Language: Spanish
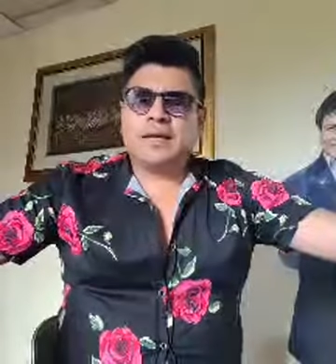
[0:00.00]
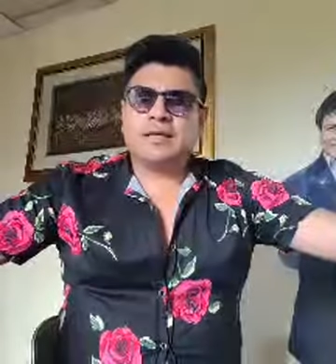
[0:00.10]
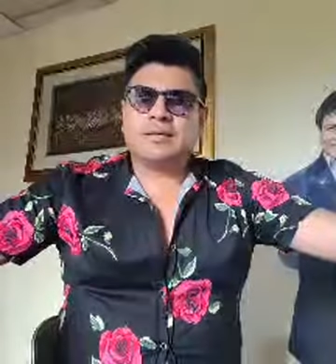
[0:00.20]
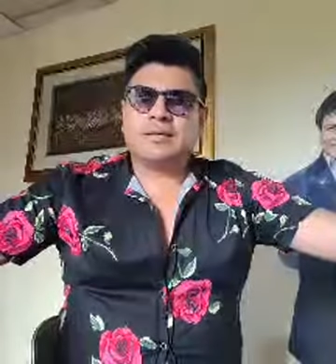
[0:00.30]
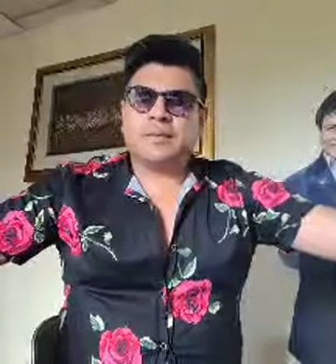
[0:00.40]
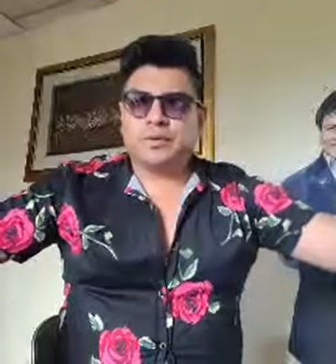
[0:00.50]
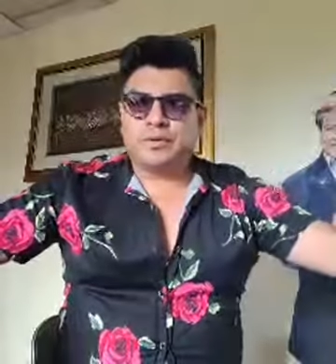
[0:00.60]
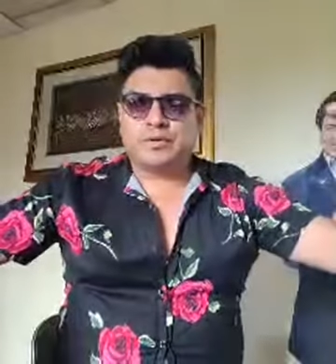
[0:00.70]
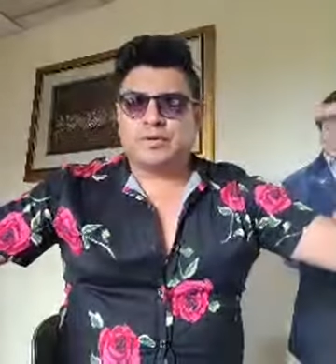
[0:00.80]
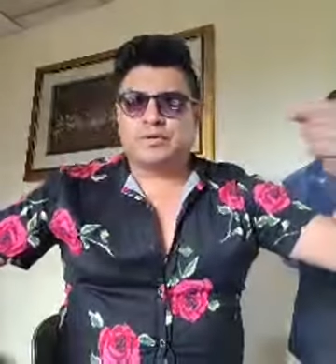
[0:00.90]
Y si de
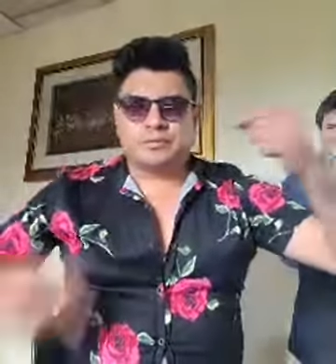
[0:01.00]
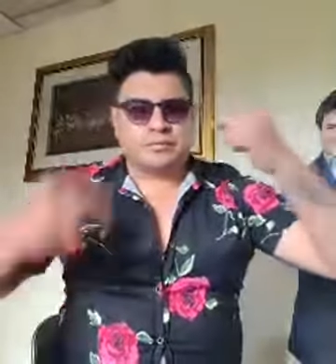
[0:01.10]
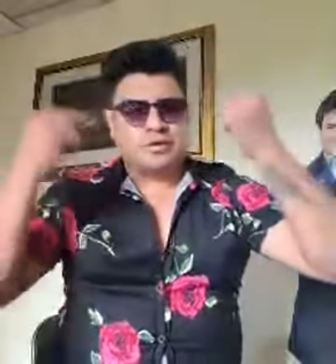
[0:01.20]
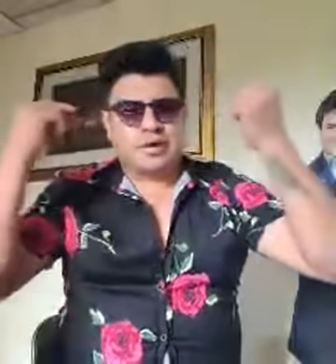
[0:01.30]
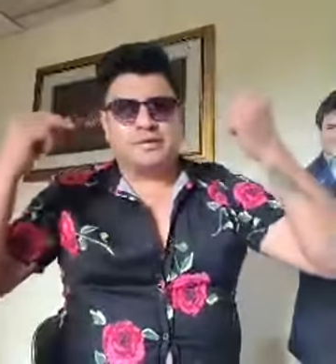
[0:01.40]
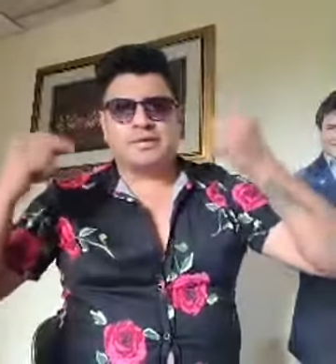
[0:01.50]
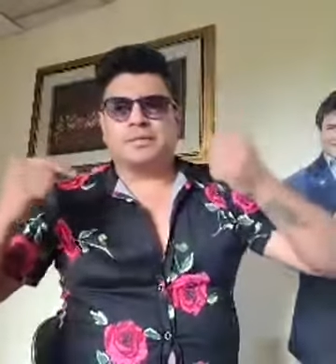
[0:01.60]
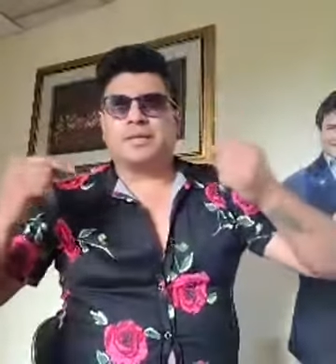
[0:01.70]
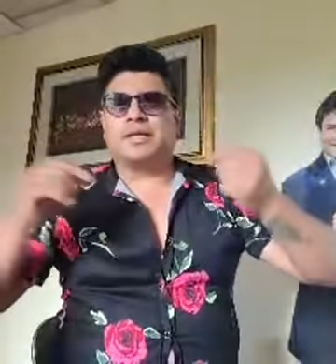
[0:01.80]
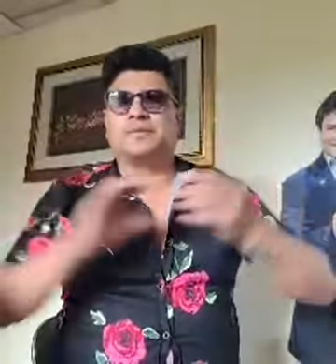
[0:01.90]
pronto estoy con, gafas,
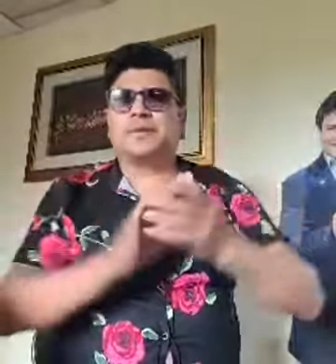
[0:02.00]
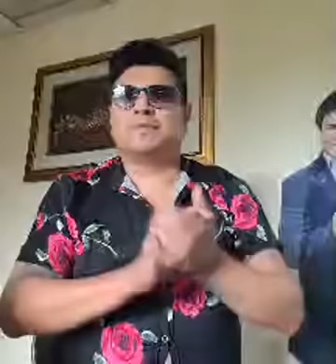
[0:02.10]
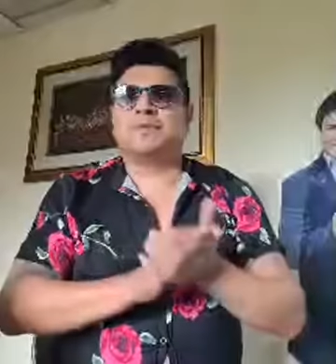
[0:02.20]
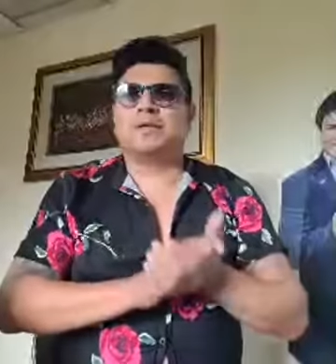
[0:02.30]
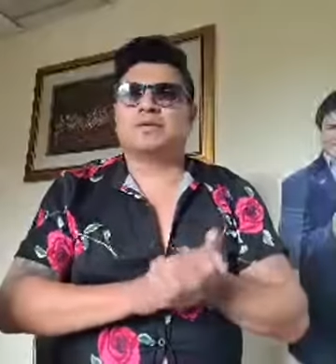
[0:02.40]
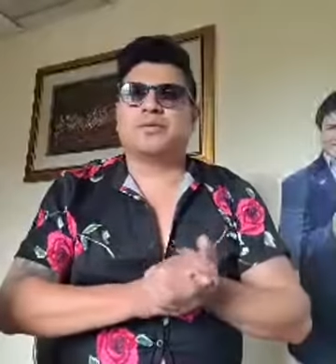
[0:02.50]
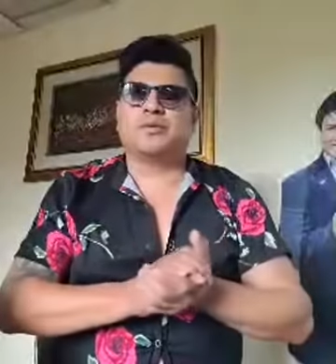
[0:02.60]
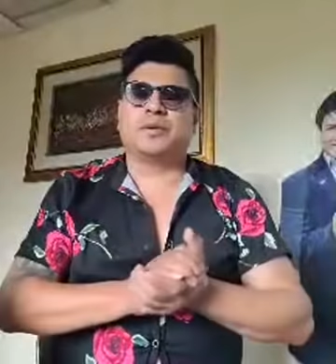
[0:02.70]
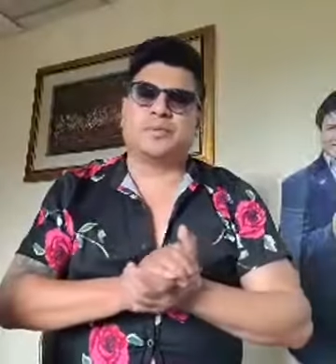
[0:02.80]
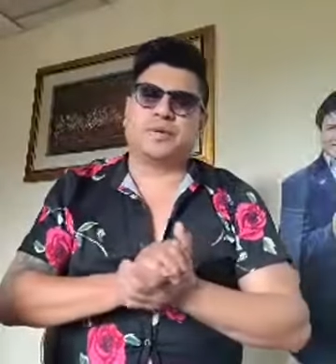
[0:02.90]
también les pido mil
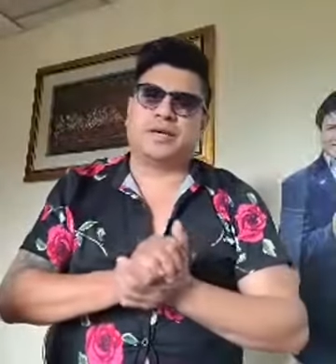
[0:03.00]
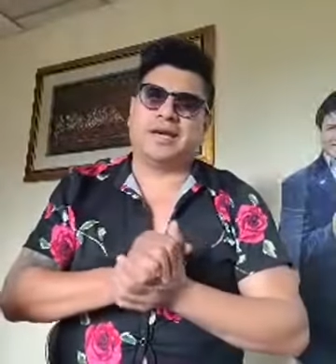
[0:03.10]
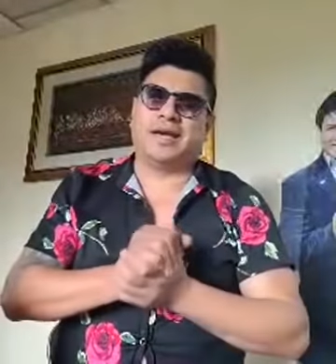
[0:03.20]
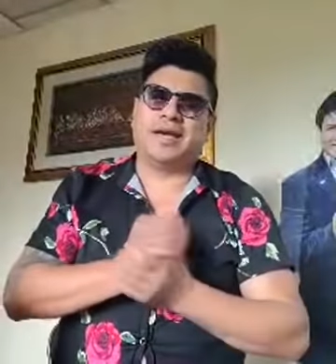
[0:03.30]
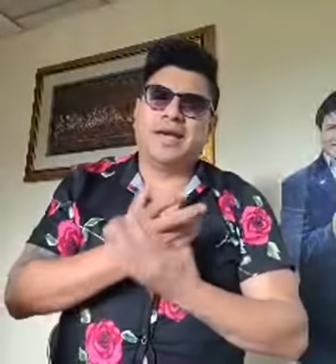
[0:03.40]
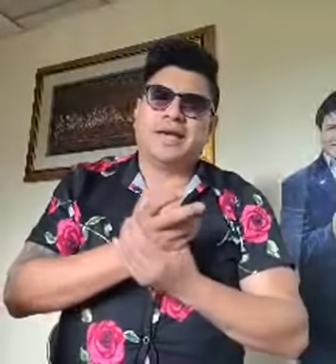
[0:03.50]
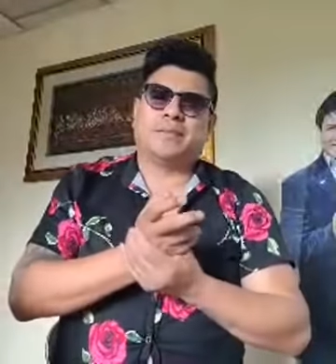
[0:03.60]
disculpas porque,